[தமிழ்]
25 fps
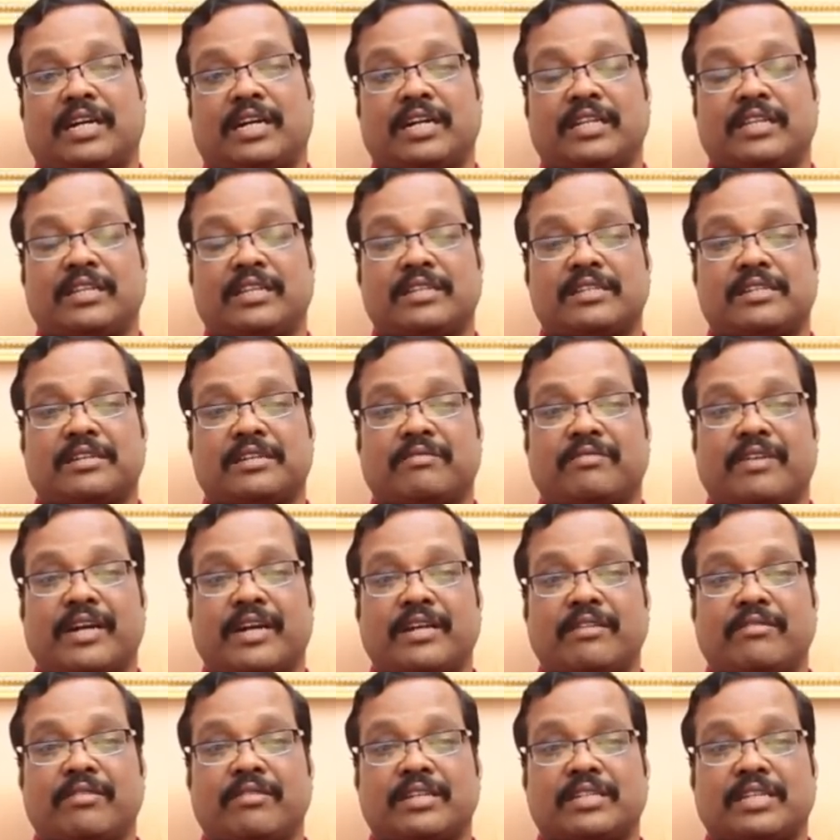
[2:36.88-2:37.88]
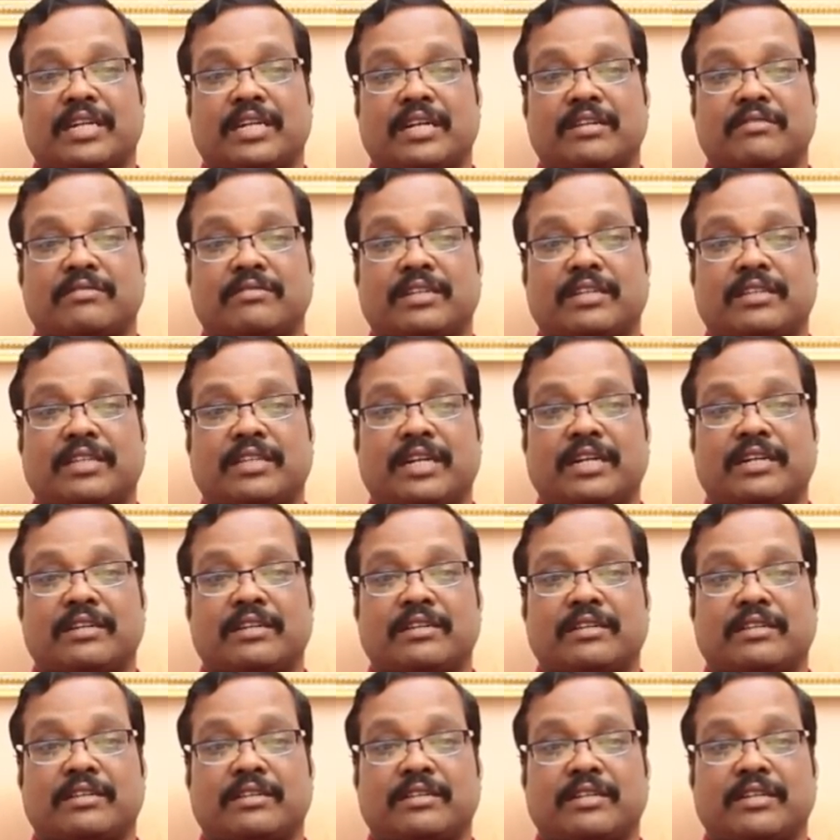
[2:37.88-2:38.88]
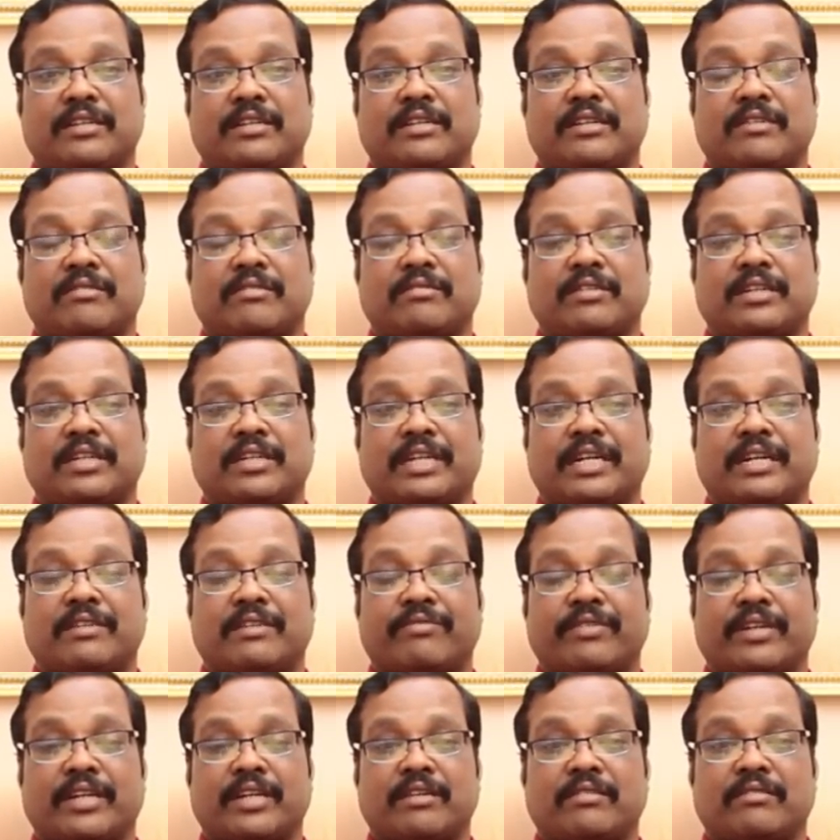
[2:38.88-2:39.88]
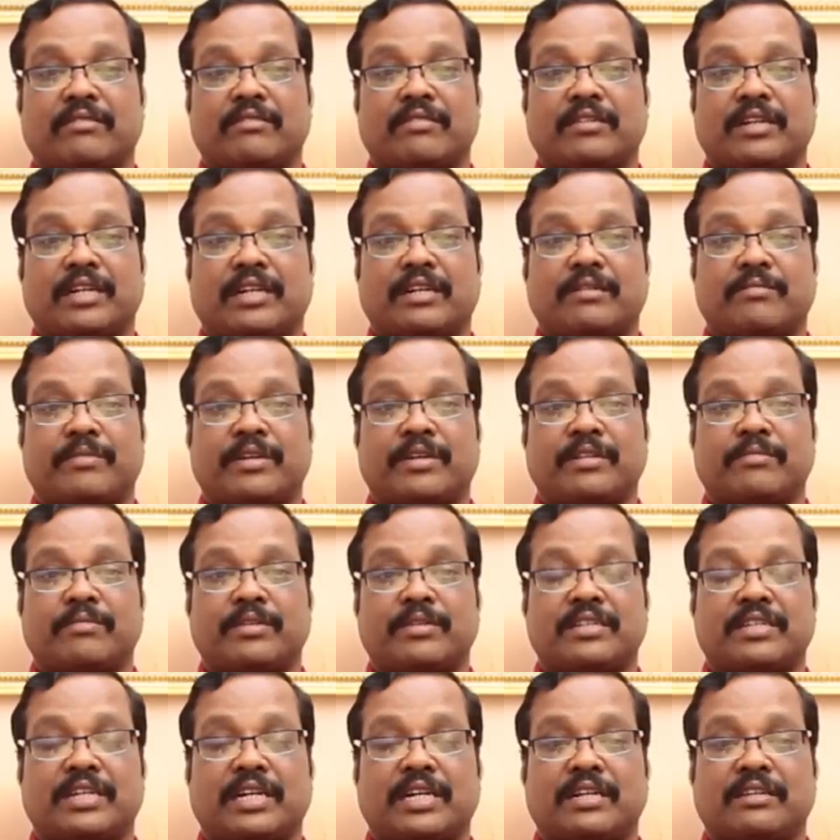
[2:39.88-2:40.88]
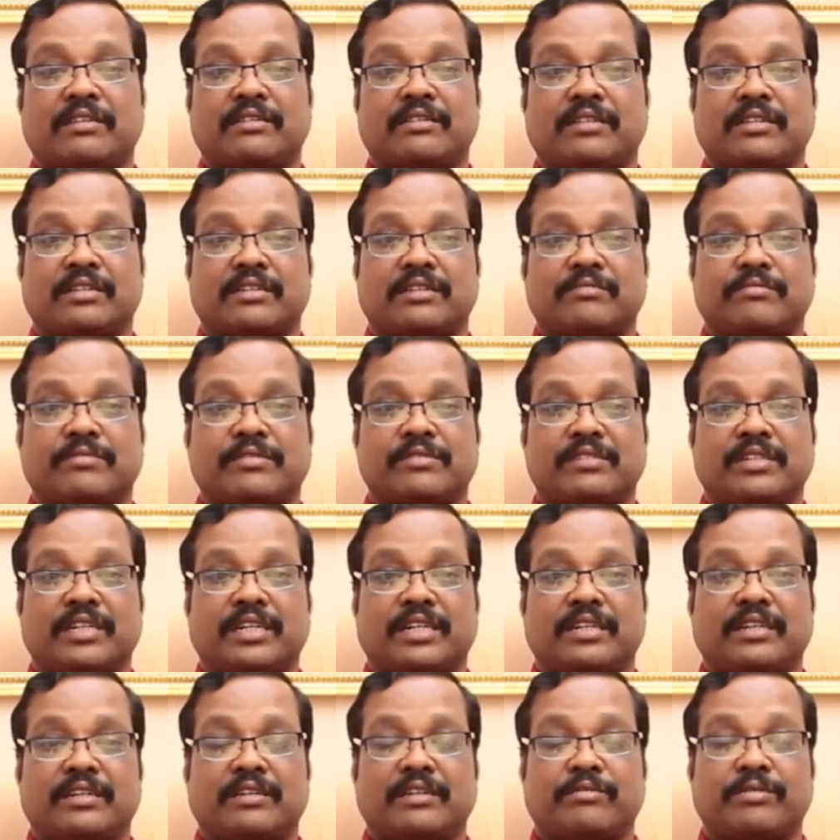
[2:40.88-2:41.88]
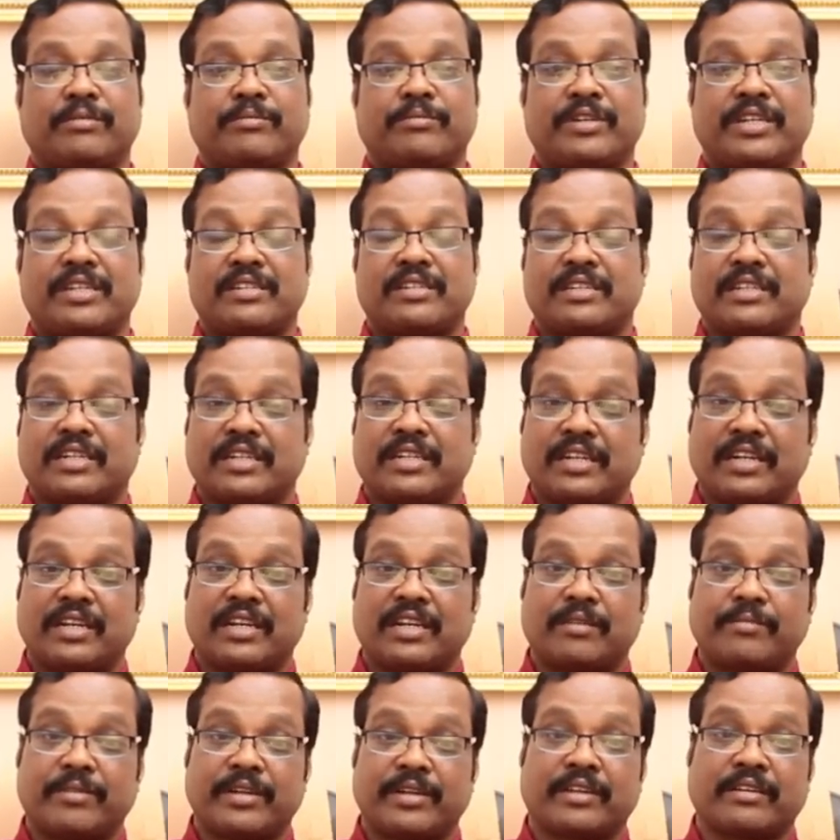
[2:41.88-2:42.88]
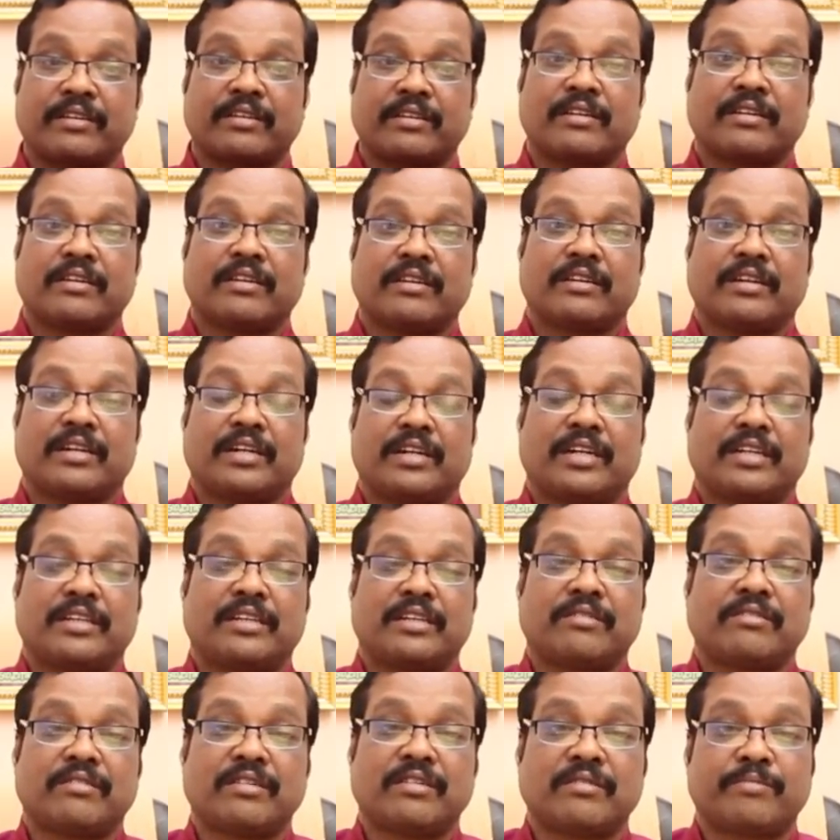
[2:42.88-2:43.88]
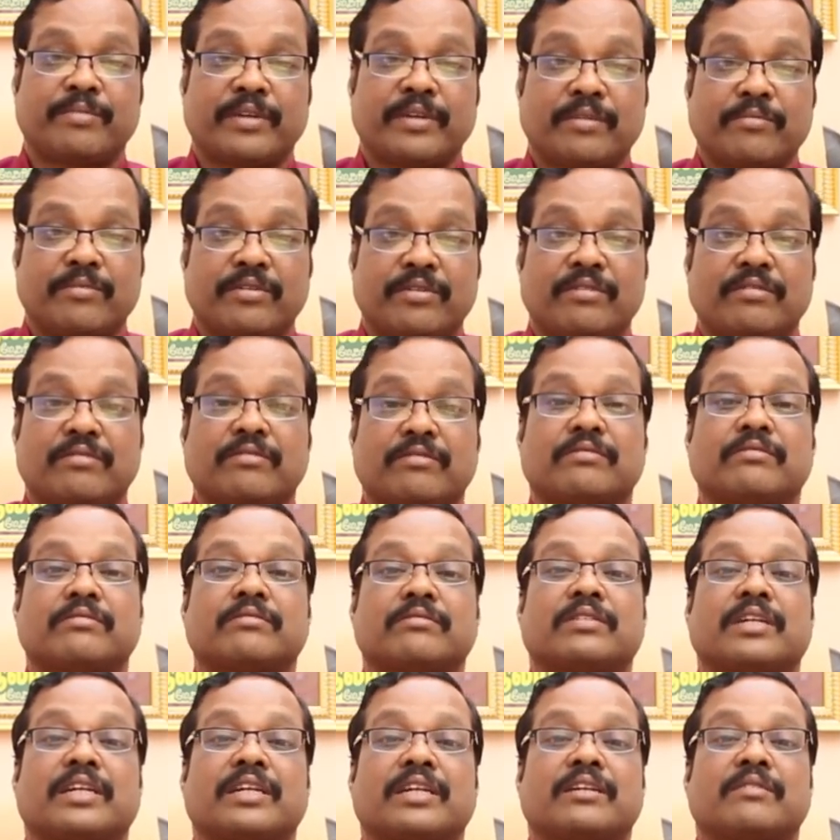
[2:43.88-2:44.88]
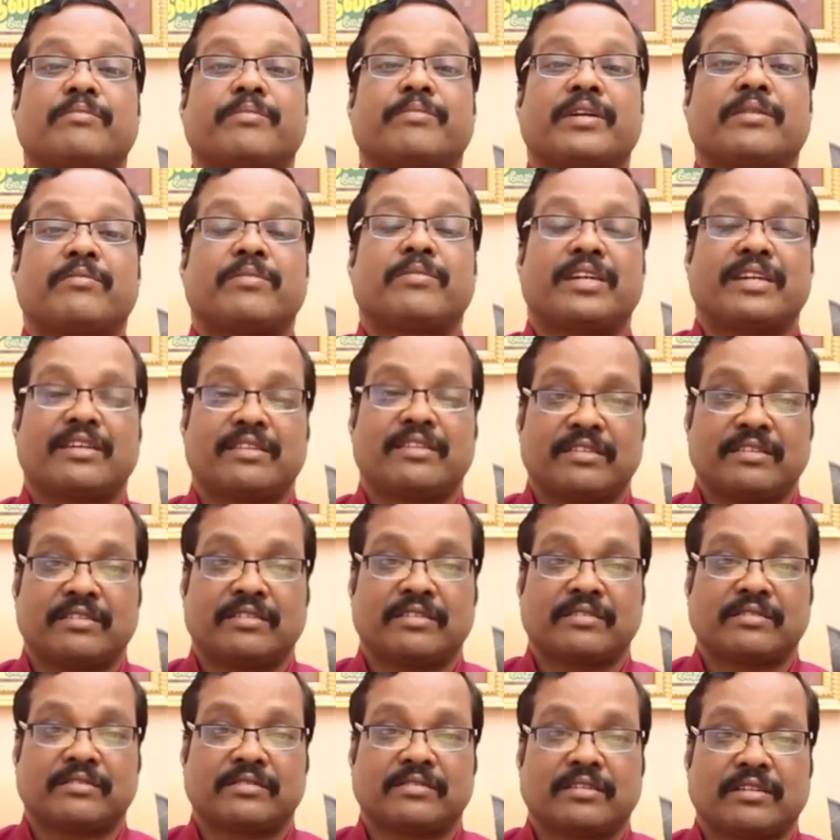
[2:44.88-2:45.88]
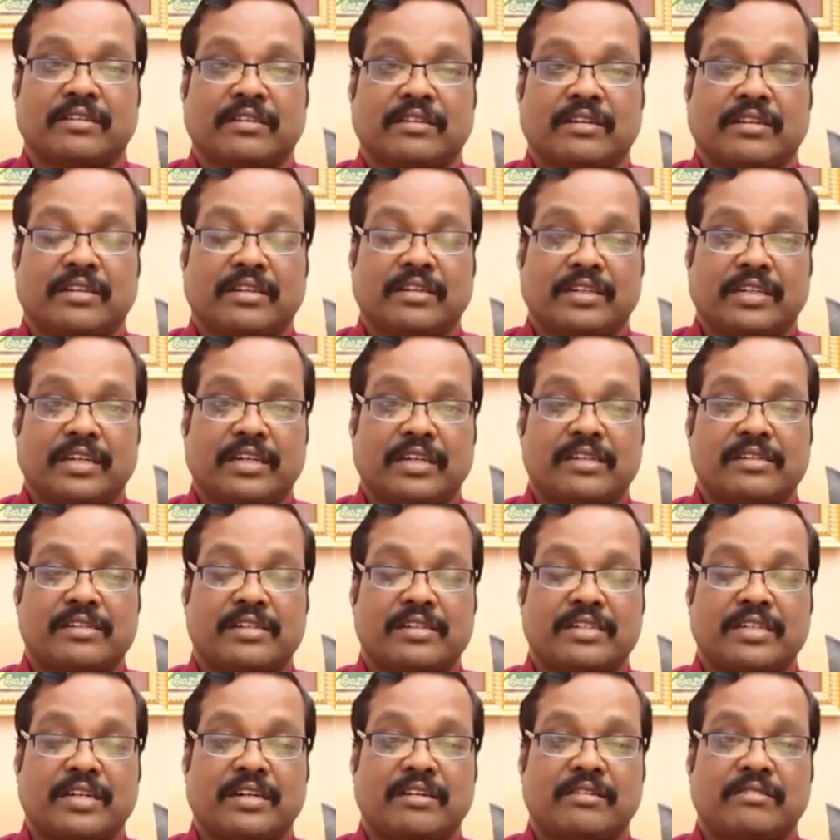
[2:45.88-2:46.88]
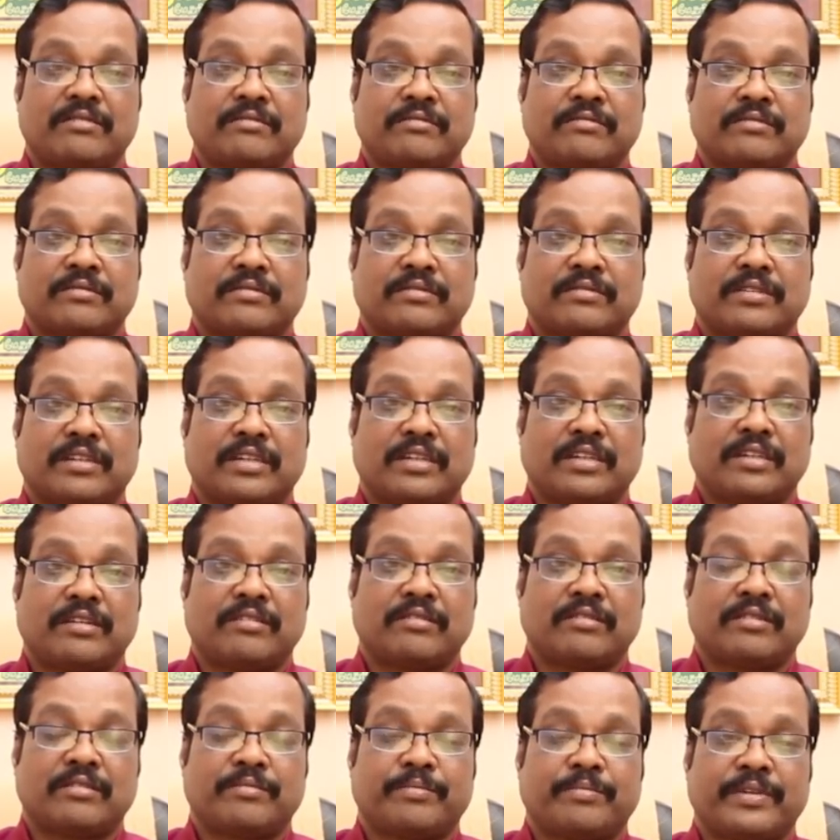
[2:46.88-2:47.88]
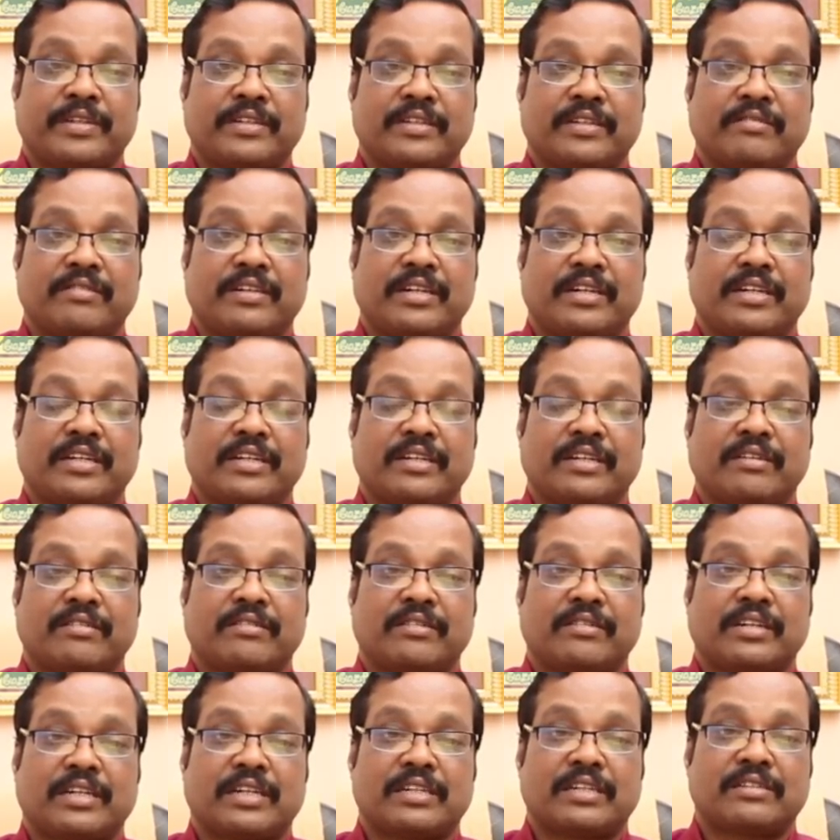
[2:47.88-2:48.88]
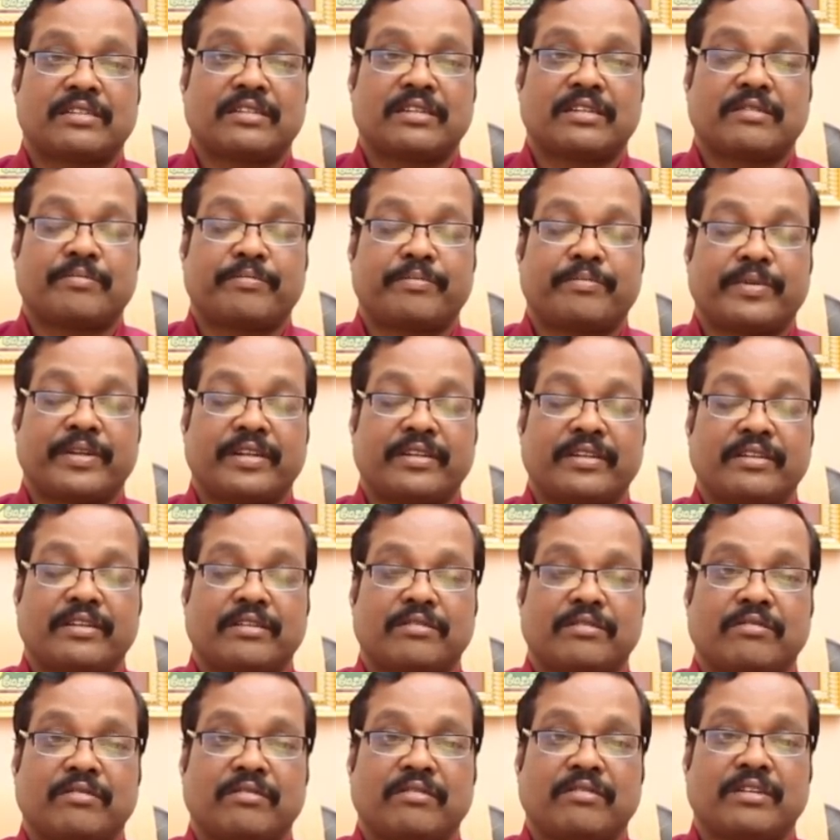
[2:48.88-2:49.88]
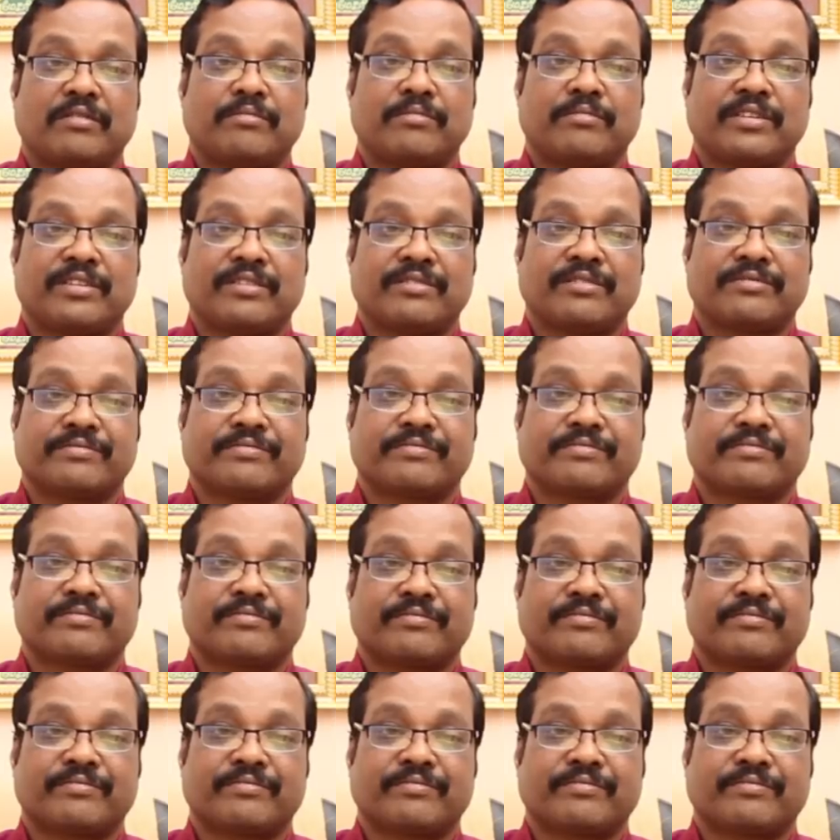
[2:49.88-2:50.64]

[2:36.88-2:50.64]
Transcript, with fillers: அடுத்தது செவ்வாயினுடைய சாரம் சித்திரை நட்சத்திரத்தில் இருக்கிறவங்க கேர்ஃபுல்லாக இருக்கணும் அட்டமாதிபதி சாரத்தில் இருக்கும் மூணு எட்டு முயற்சிகள் எல்லாமே அடுத்தவங்களுக்கு பயன்படும் தனக்கு பயன்படாது எதை செஞ்சாலும் அதில் ஒரு பெரிய வெற்றி இருக்கும் கடைசியில் அது பெரிய தொழில முடியும்